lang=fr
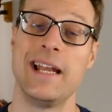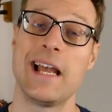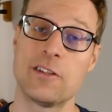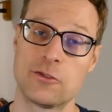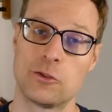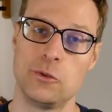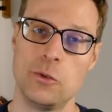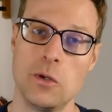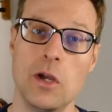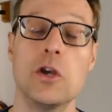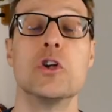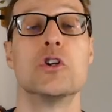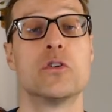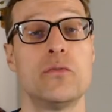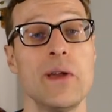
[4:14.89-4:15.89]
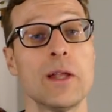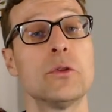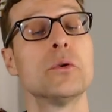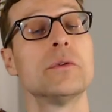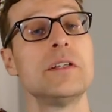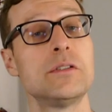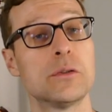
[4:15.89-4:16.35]
Là-dessus, je vais
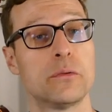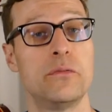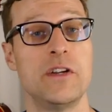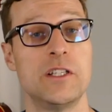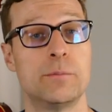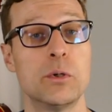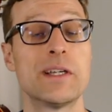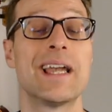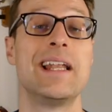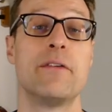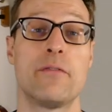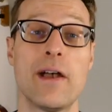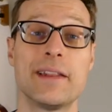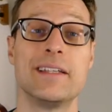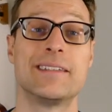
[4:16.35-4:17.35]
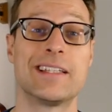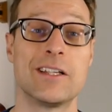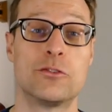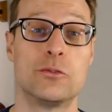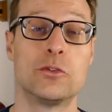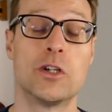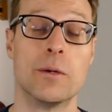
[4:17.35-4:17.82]
retourner sur Facebook, aller faire des
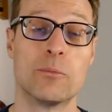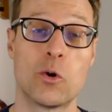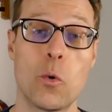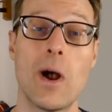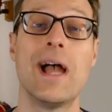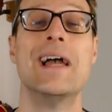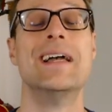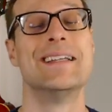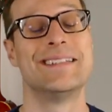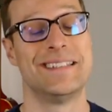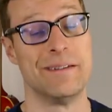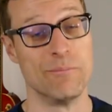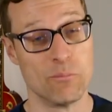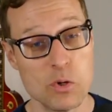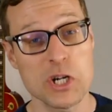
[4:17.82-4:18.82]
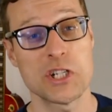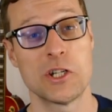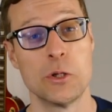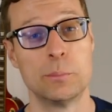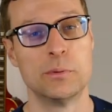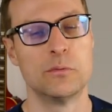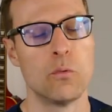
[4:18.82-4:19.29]
statuts comme quoi, si moi j'étais
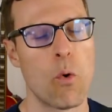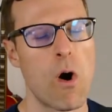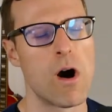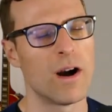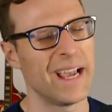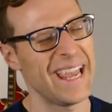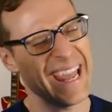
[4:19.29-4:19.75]
au pouvoir,